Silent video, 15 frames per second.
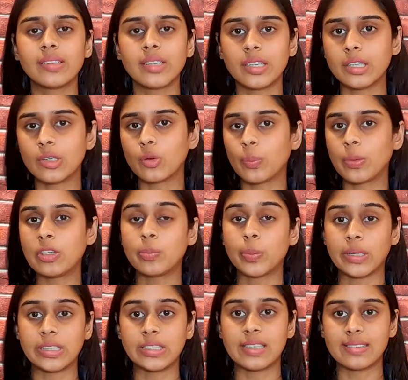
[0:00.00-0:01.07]
एंड थर्टी रुपीज
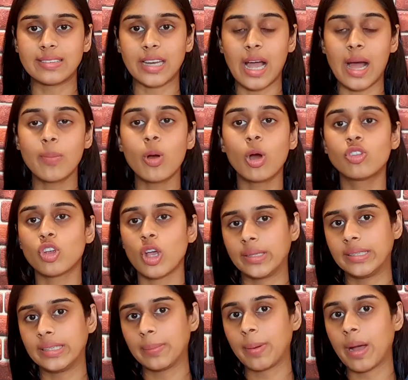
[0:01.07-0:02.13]
प्रति दस ग्राम और
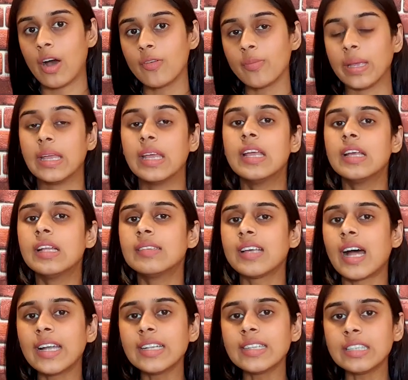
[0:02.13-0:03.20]
चांदी के भाव में
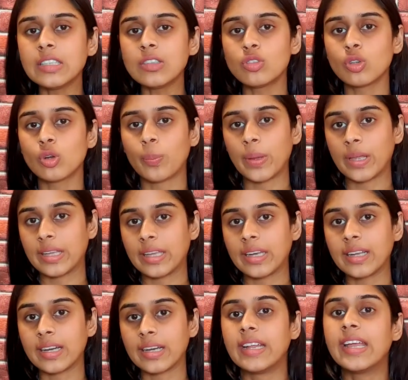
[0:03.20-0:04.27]
साढ़े तीन सौ
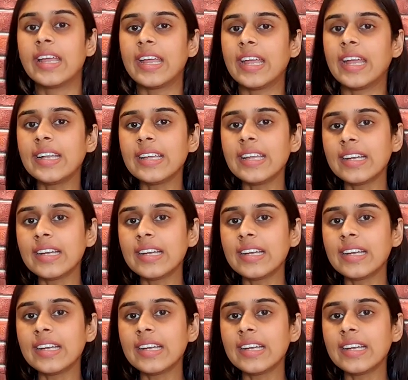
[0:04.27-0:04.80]
गिर कर एटी